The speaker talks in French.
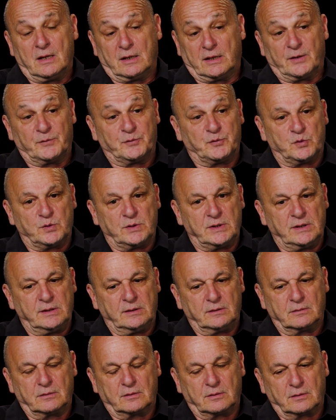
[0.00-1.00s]
Et
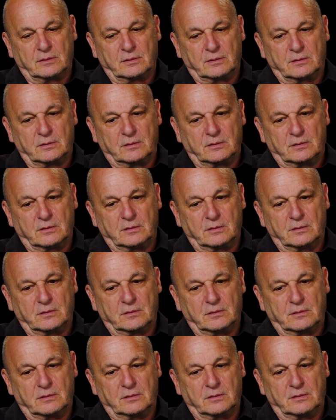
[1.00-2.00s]
puis,
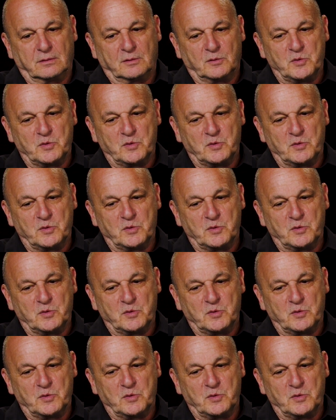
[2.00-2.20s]
euh,